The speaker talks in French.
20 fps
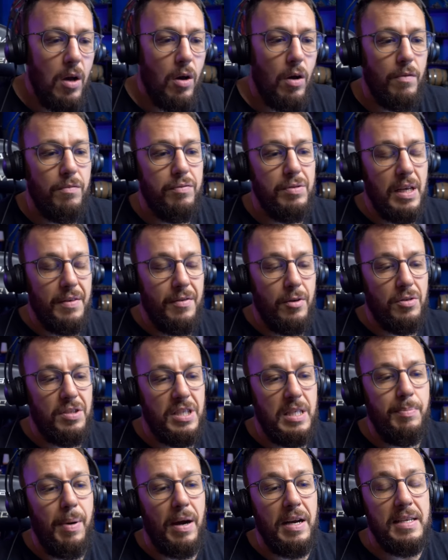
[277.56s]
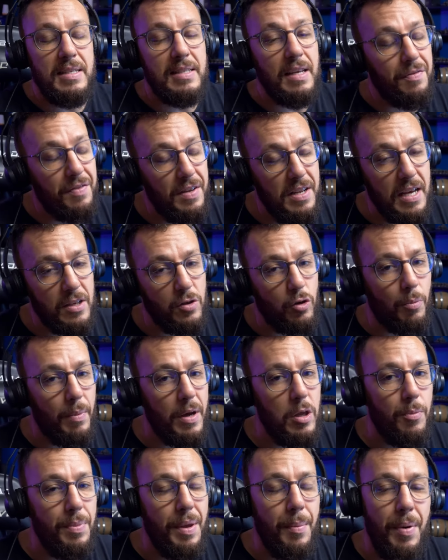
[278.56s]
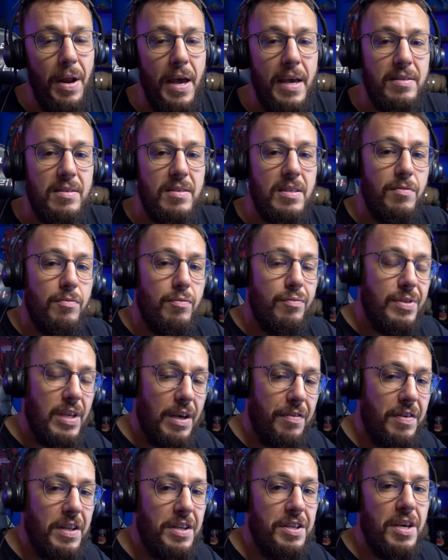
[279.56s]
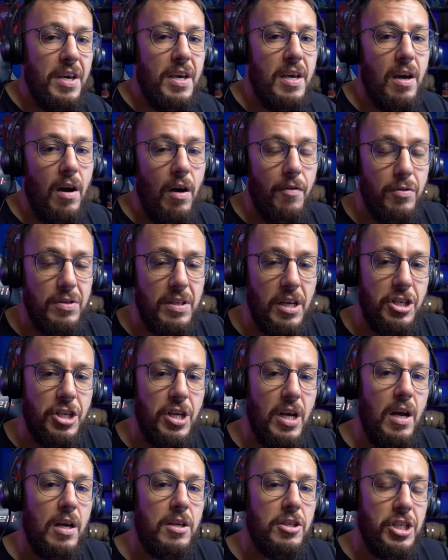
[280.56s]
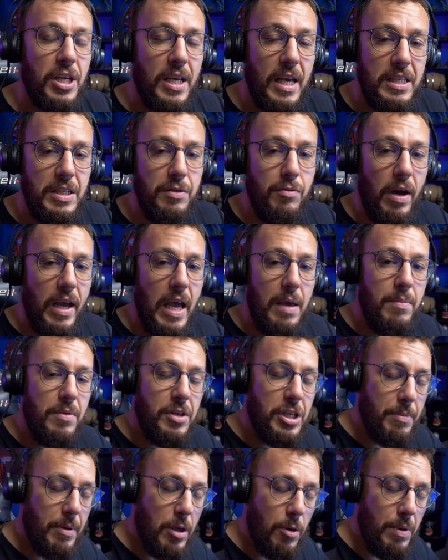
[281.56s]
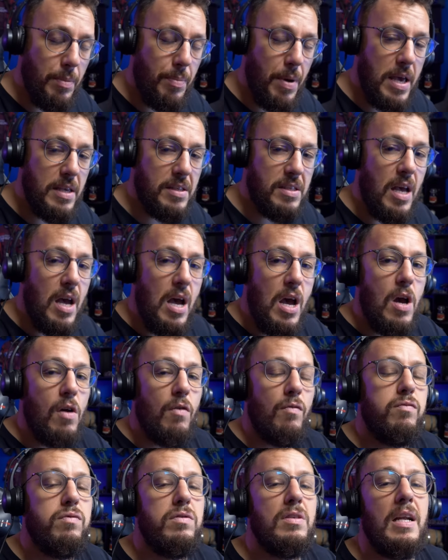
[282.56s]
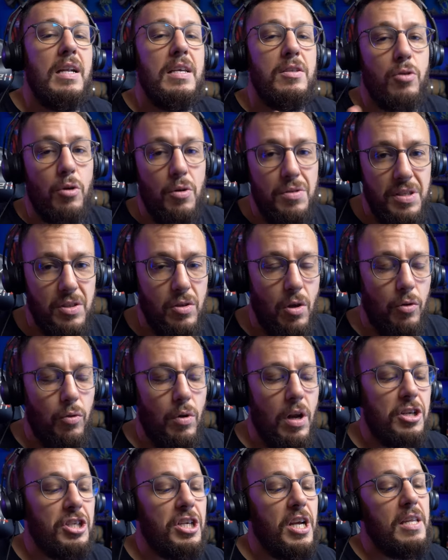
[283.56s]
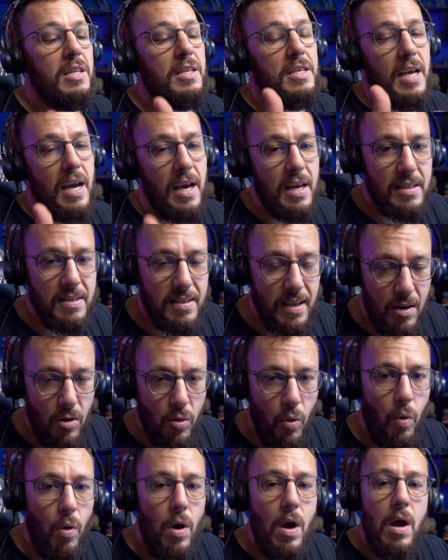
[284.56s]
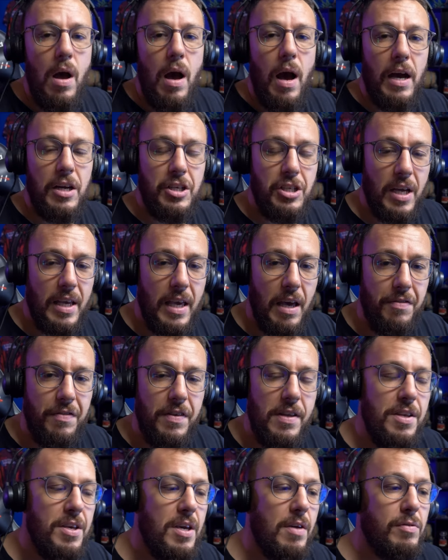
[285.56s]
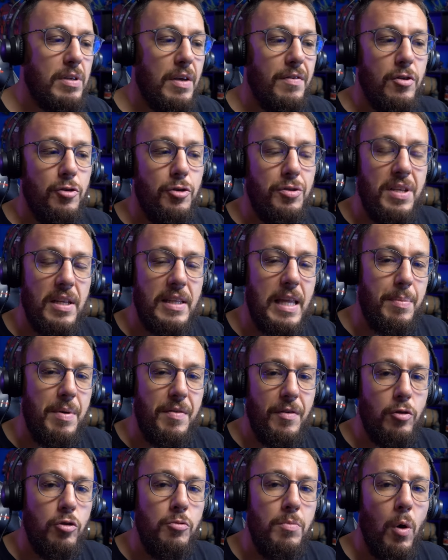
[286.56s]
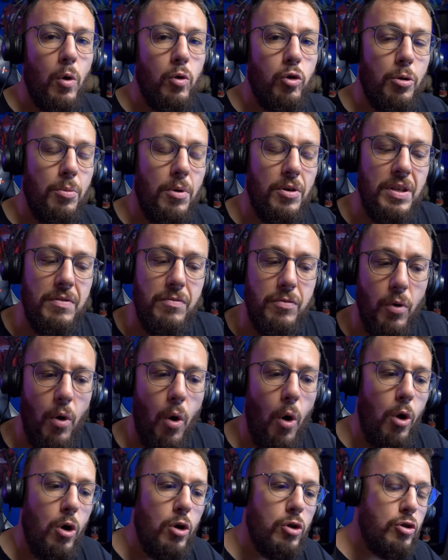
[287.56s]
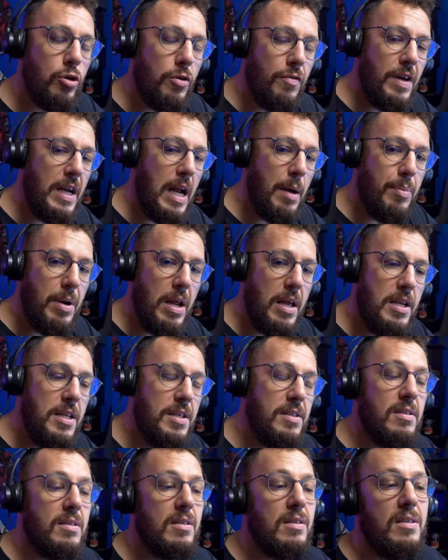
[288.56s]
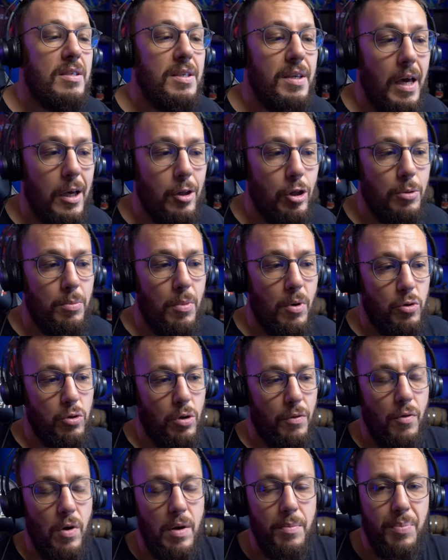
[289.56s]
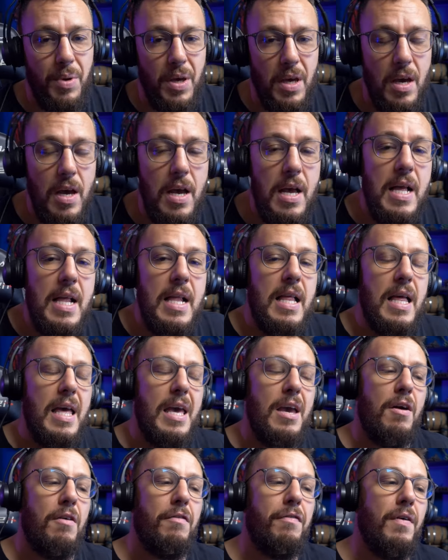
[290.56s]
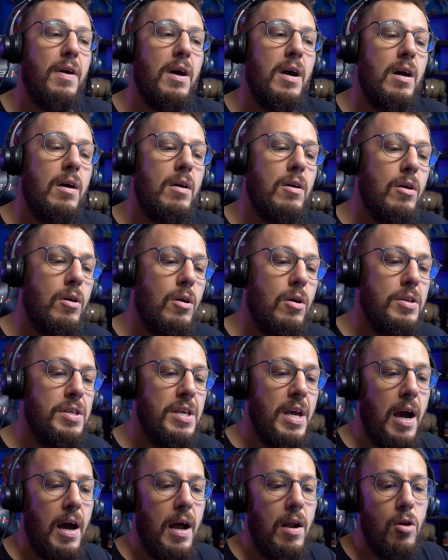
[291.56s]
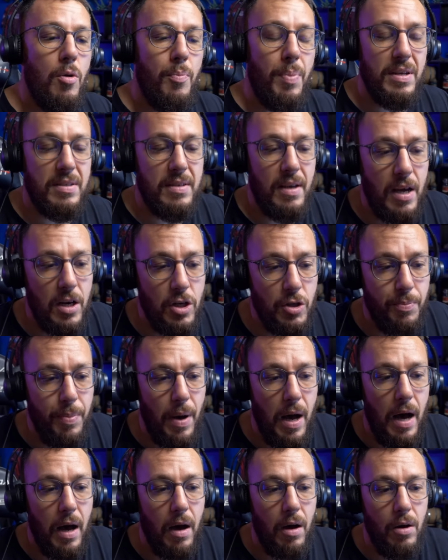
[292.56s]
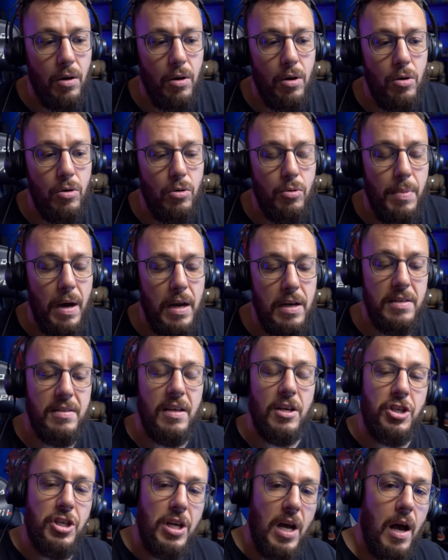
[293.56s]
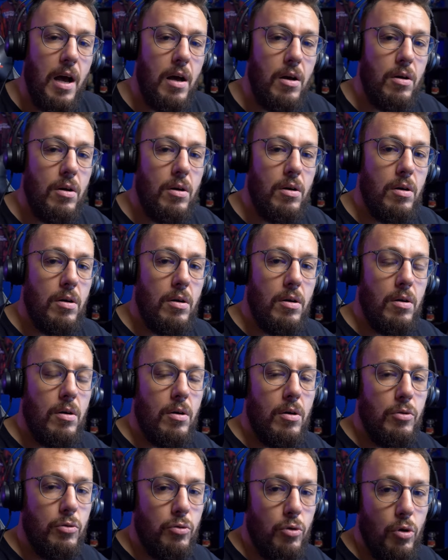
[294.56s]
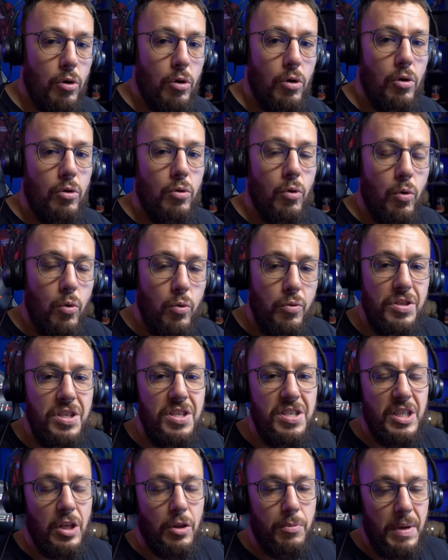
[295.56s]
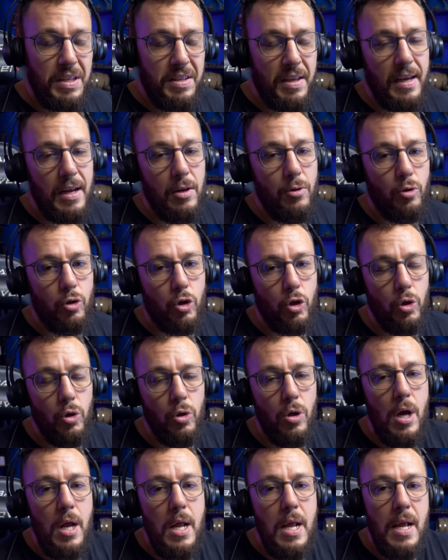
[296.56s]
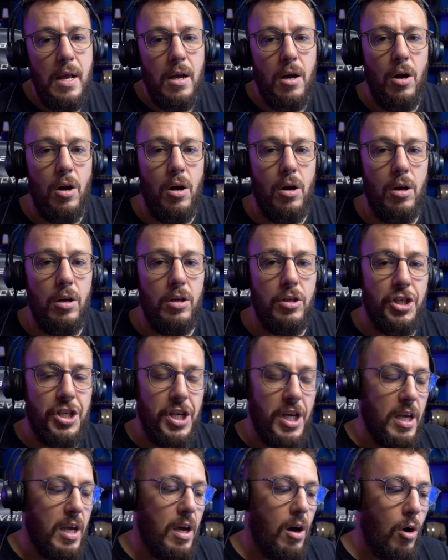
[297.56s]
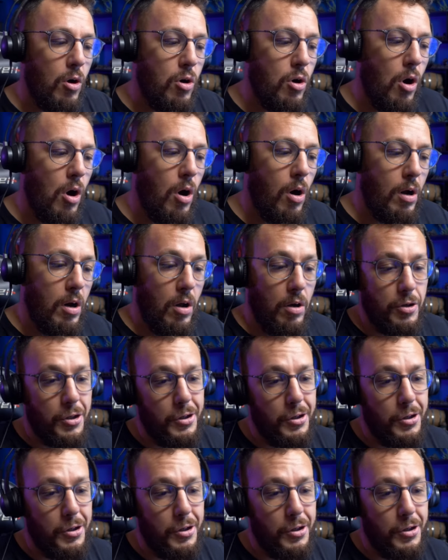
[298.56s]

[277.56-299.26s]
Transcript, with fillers: vous avez aussi par les affiliations MyObiPlace. Si vous affiliez euh, vos achats chez Creative Wargame, chez MyObiPlace, vous allez sur le Discord de la chaîne, il y a un salon hashtag affilié, vous avez juste à taper votre numéro de commande et vous recevez la playlist directement sur vos MP. Et enfin, euh, il y a le passage par euh, bah, les achats euh, de nos goodies et notre matériel de jeu. j'ai encore, alors